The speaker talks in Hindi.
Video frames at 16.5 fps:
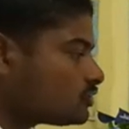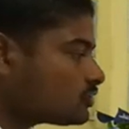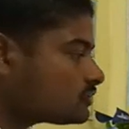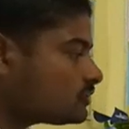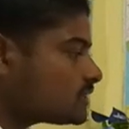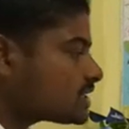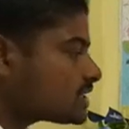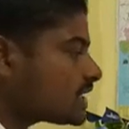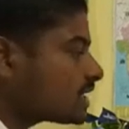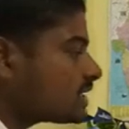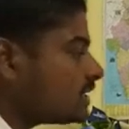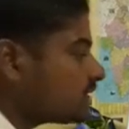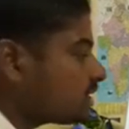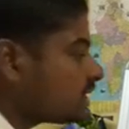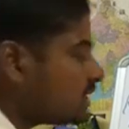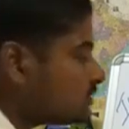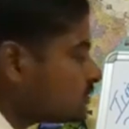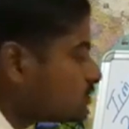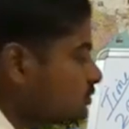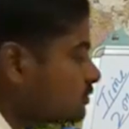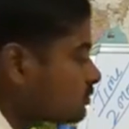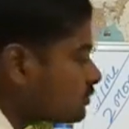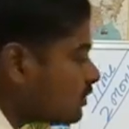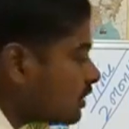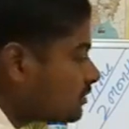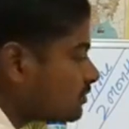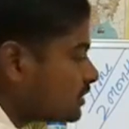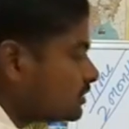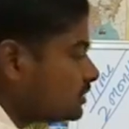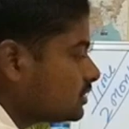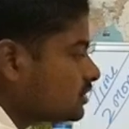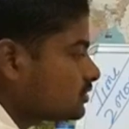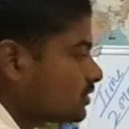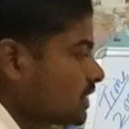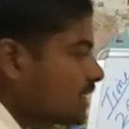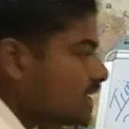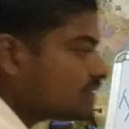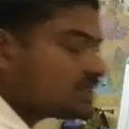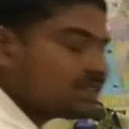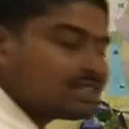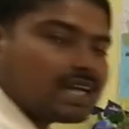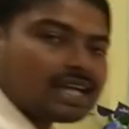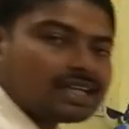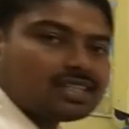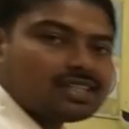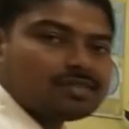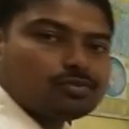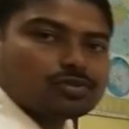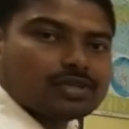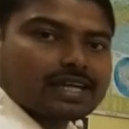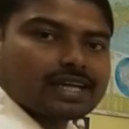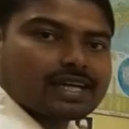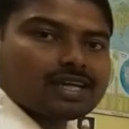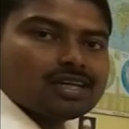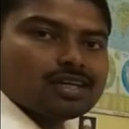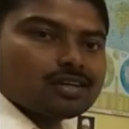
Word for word: उस विषय की टेन टू ट्वेल्व जो एनसीईआरटी बुक e है